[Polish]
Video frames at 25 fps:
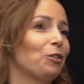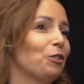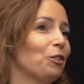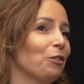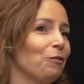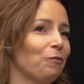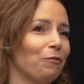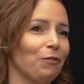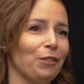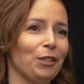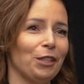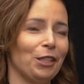
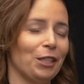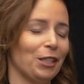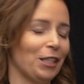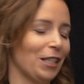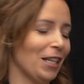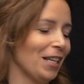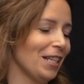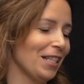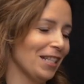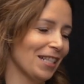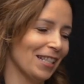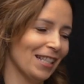
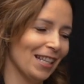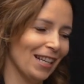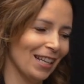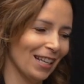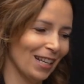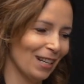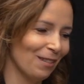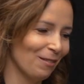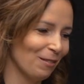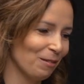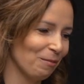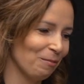Oczywiście,
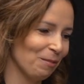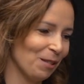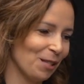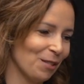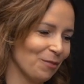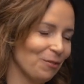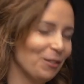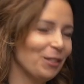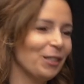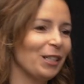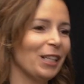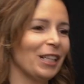Instagram robi
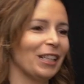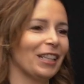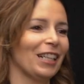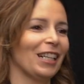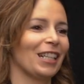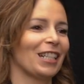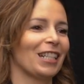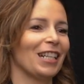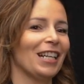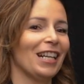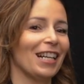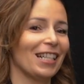swoje,
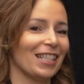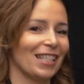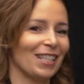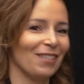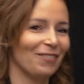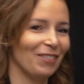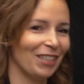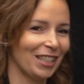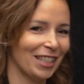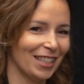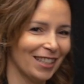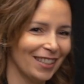także ja
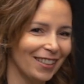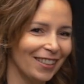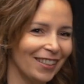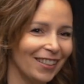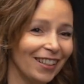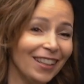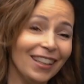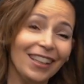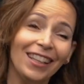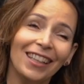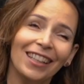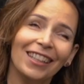chcę mieć to.
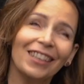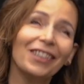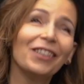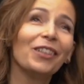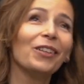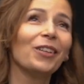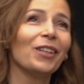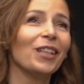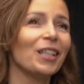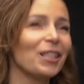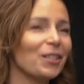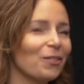
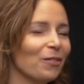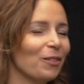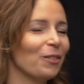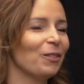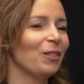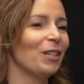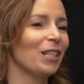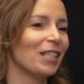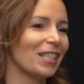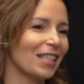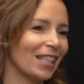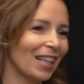To jest w
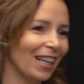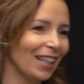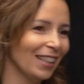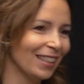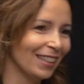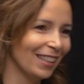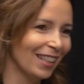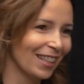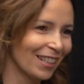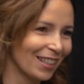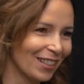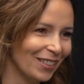ogóle
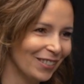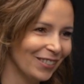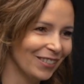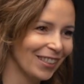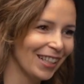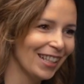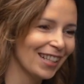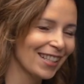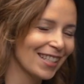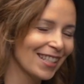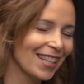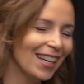standard u
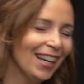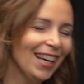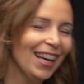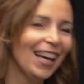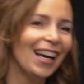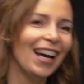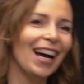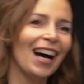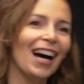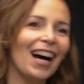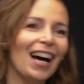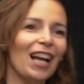nas,
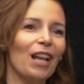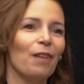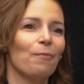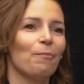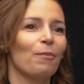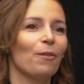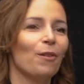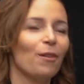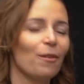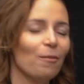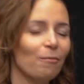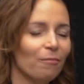ale
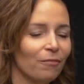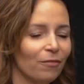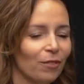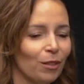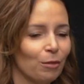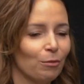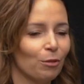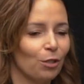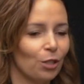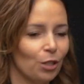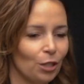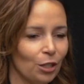powiem
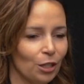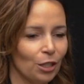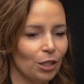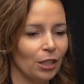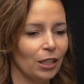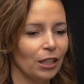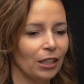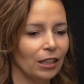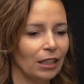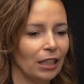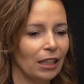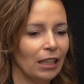Wam szczerze, że
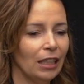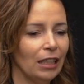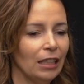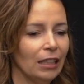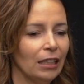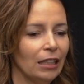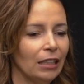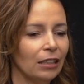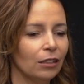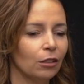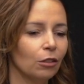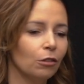
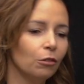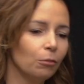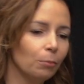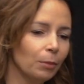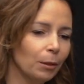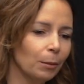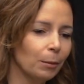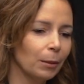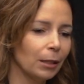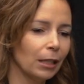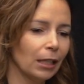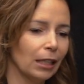generalnie no,
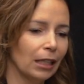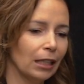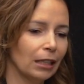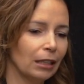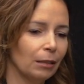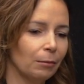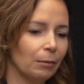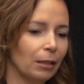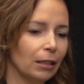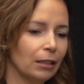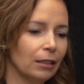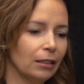lubimy takie
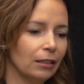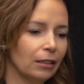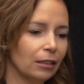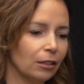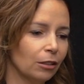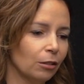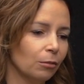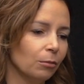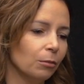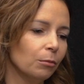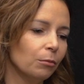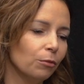tematy,
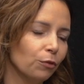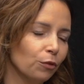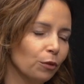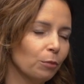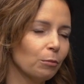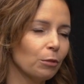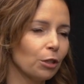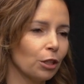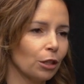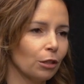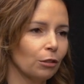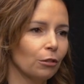tylko my
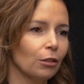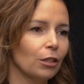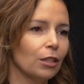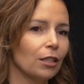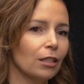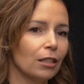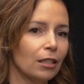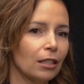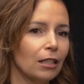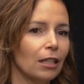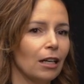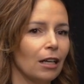mówimy, że to
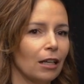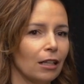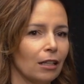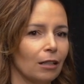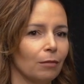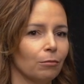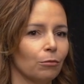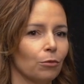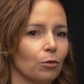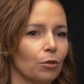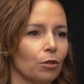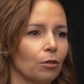jest
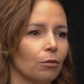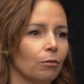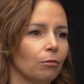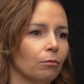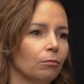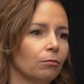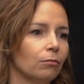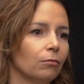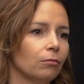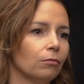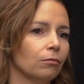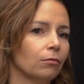Instagram, tu są
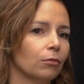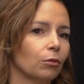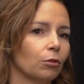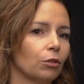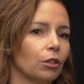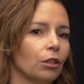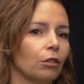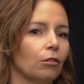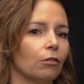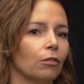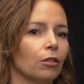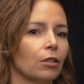
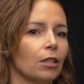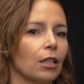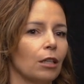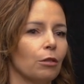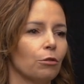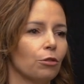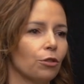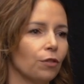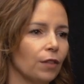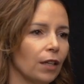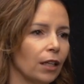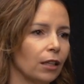różnego
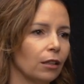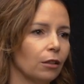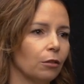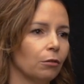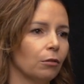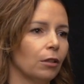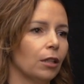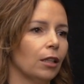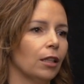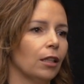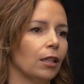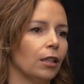rodzaju
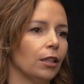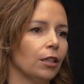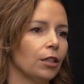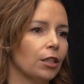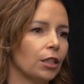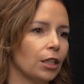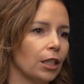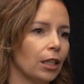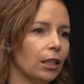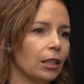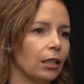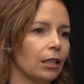światła i
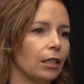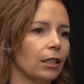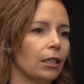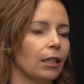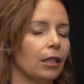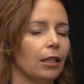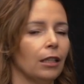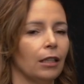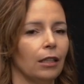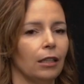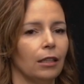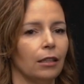
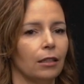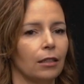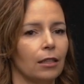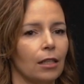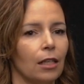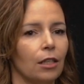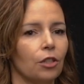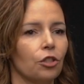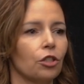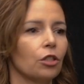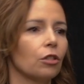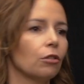cienie,
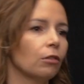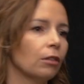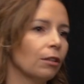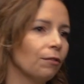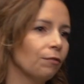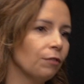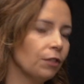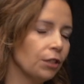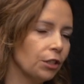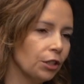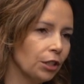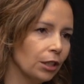zależy co ona
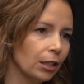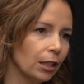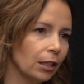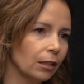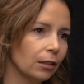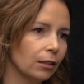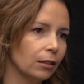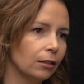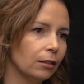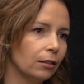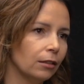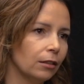widzi na
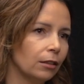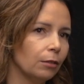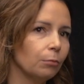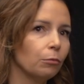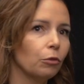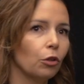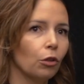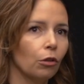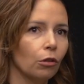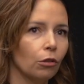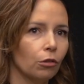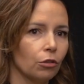w
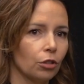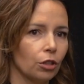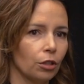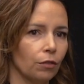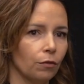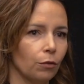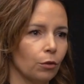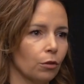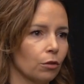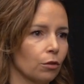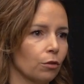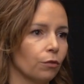tym kolorze
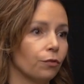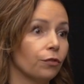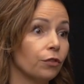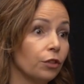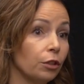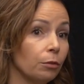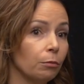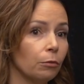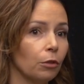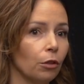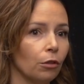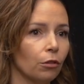włosów, w
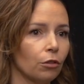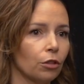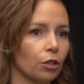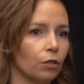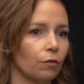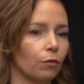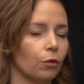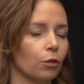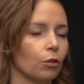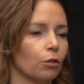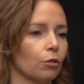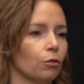tym
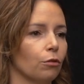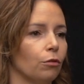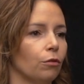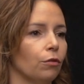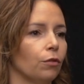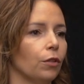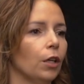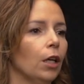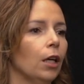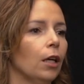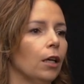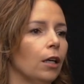kolorze
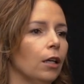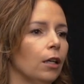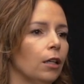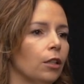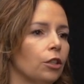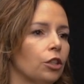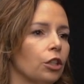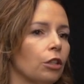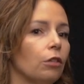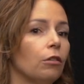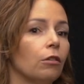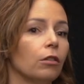włosów.
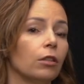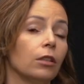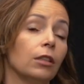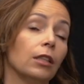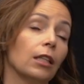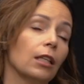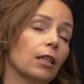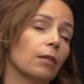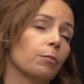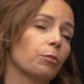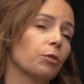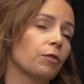Czego
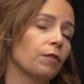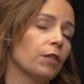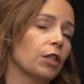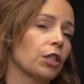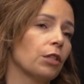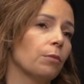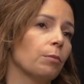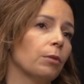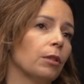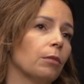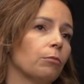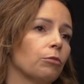ja
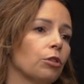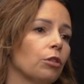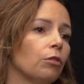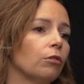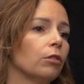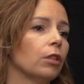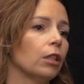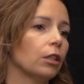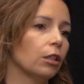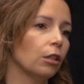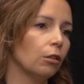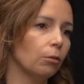przeważnie pytam, czego
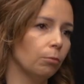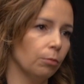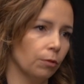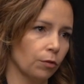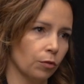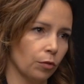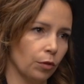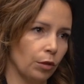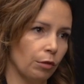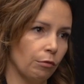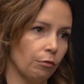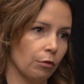ona nie lubi w
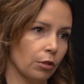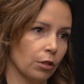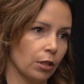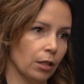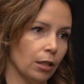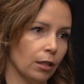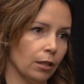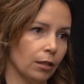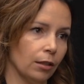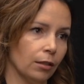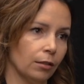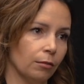swoich
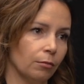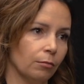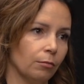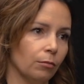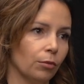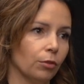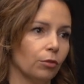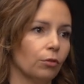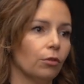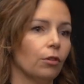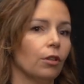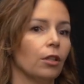włosach
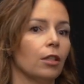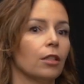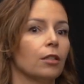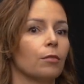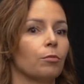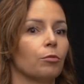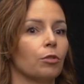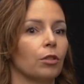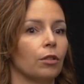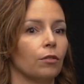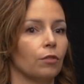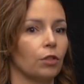bo to
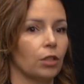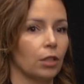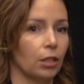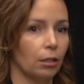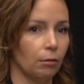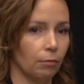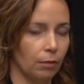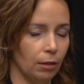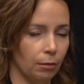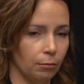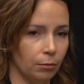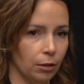jest przede
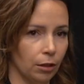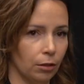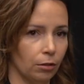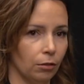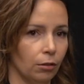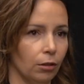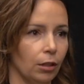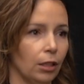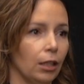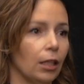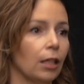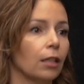wszystkim dla mnie
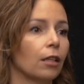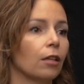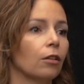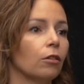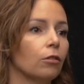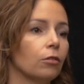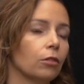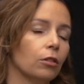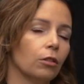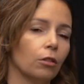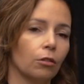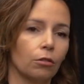to, i
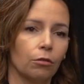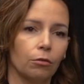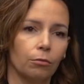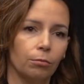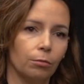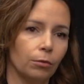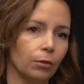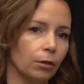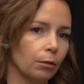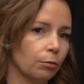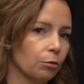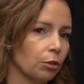jakiego koloru
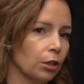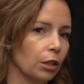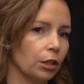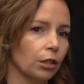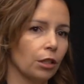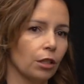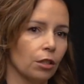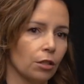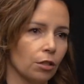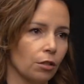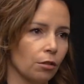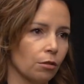by na przykład
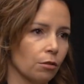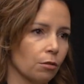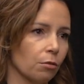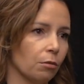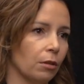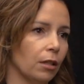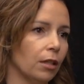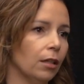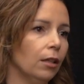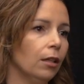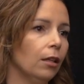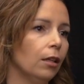nie
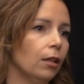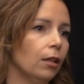zniosła.